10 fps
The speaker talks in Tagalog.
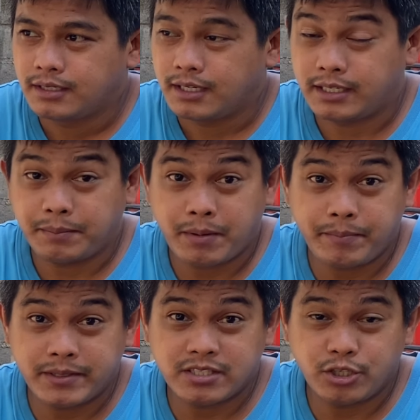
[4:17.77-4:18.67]
Uh,
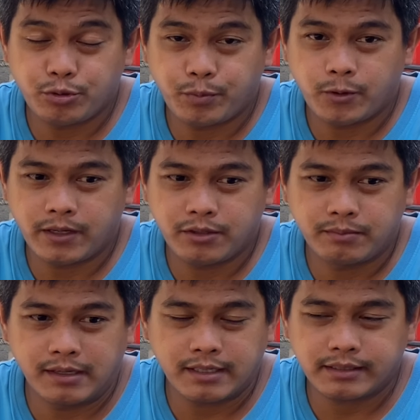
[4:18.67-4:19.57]
napapansin nyo po
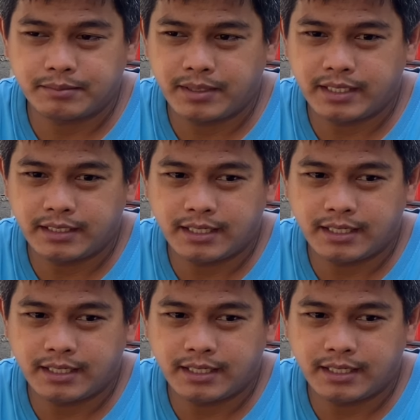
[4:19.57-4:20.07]
ngayon mga katambayan